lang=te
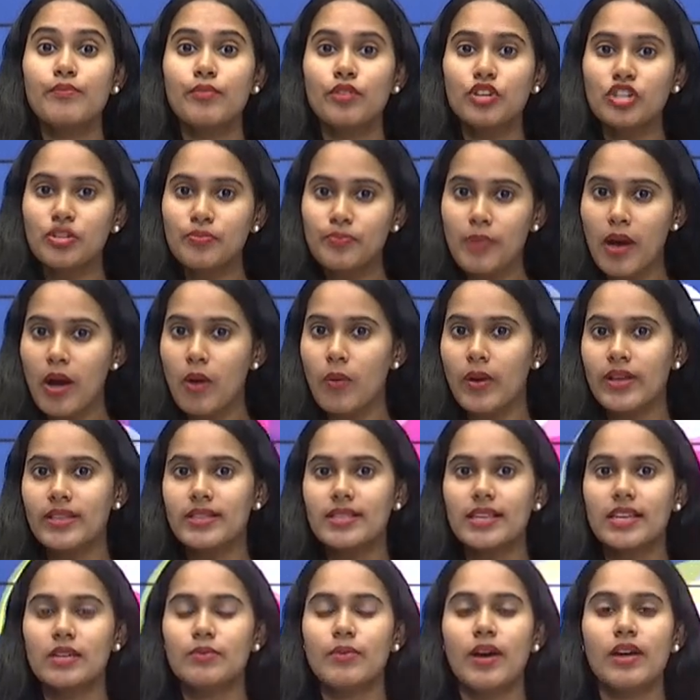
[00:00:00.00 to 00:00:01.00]
పుష్ప
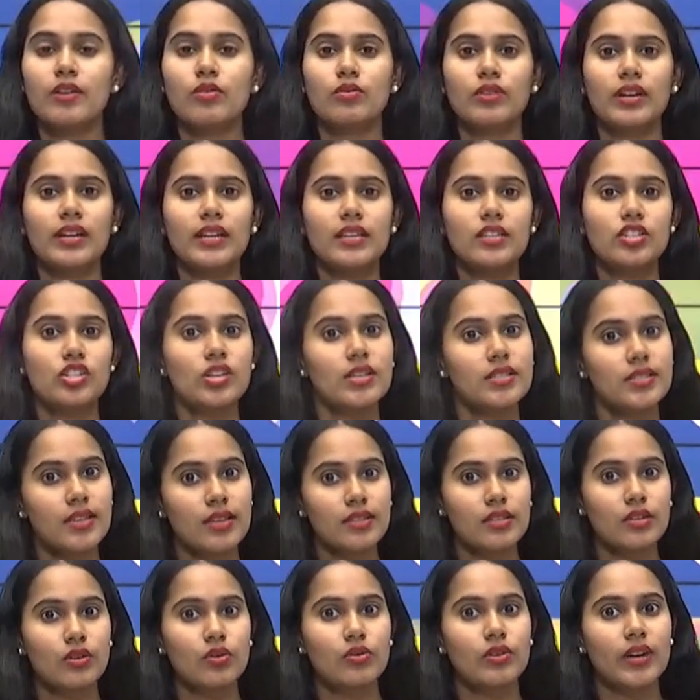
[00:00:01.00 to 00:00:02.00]
వన్ సినిమాను రిలీజ్
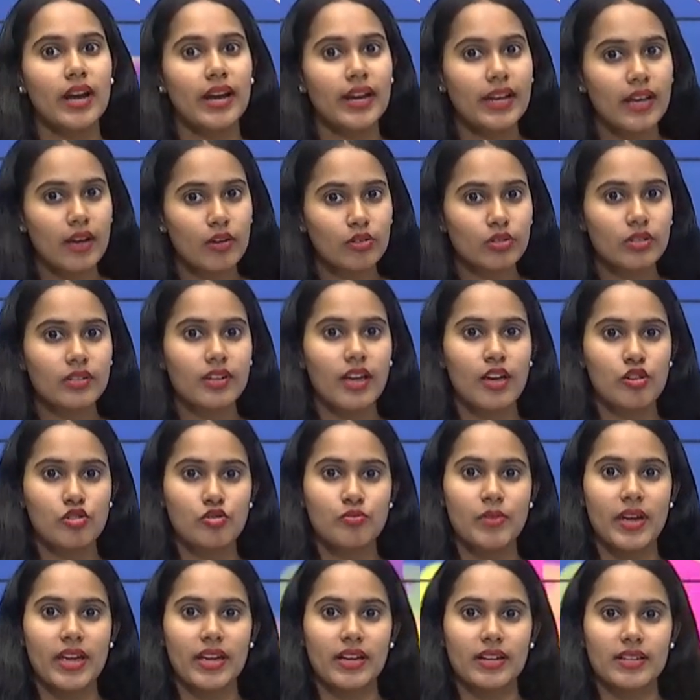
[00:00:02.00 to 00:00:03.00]
చేసేందుకు రెడీ
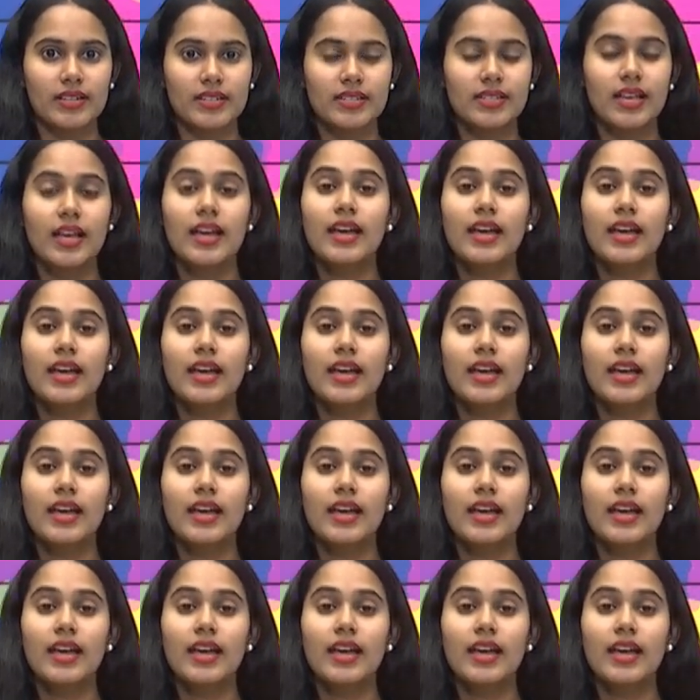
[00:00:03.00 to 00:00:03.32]
అవుతున్నారు మేకర్స్